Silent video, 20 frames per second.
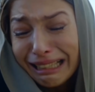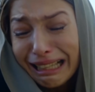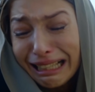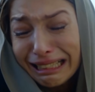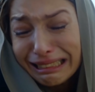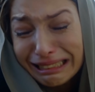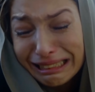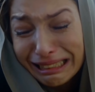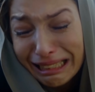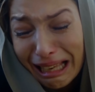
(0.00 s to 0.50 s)

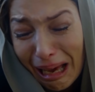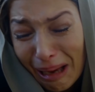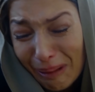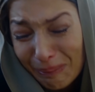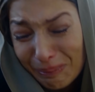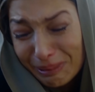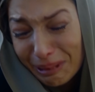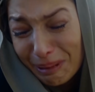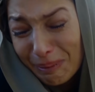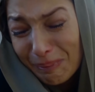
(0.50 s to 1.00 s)
nasıl
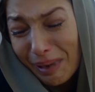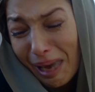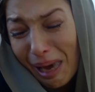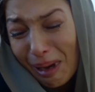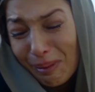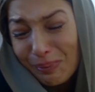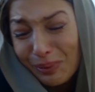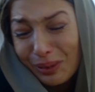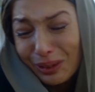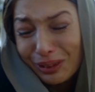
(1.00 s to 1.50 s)
yaptım
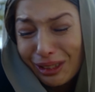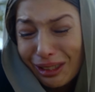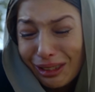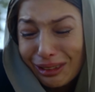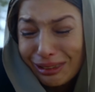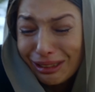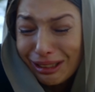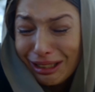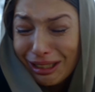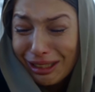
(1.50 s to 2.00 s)
ben bu
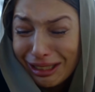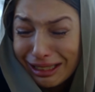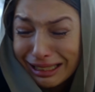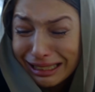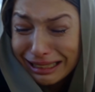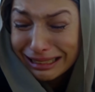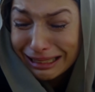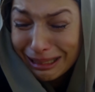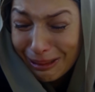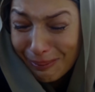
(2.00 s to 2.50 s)
kötülüğü
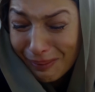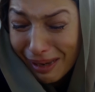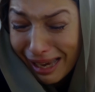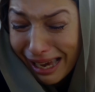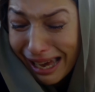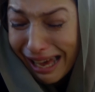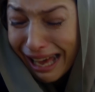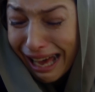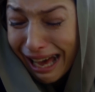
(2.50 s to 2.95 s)
kızıma?